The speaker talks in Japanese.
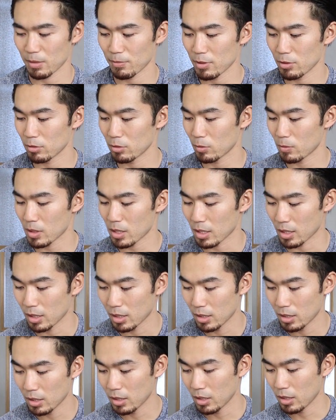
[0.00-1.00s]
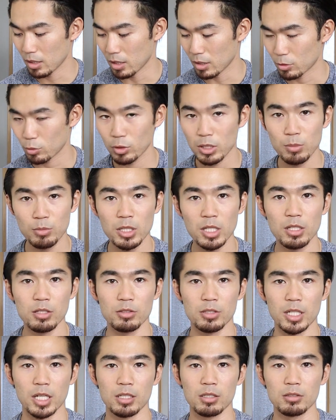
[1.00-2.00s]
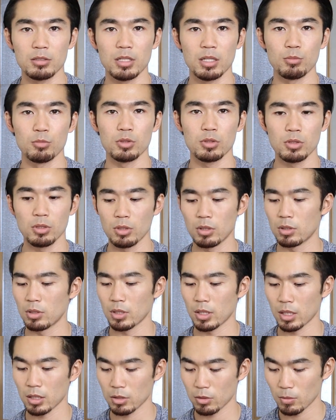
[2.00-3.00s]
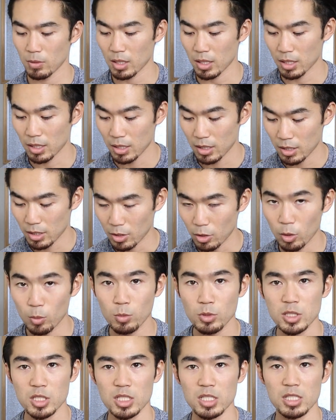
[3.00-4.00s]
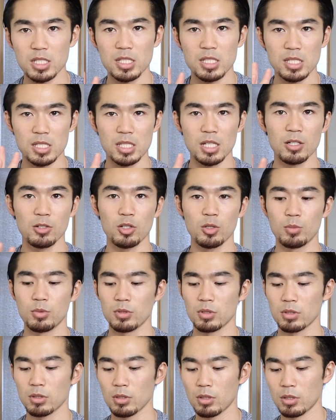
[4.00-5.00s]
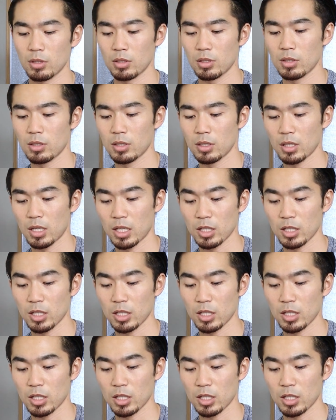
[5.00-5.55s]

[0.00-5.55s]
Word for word: 食べるのは、えー、鶏胸肉 100g と、あとはお餅3個分と、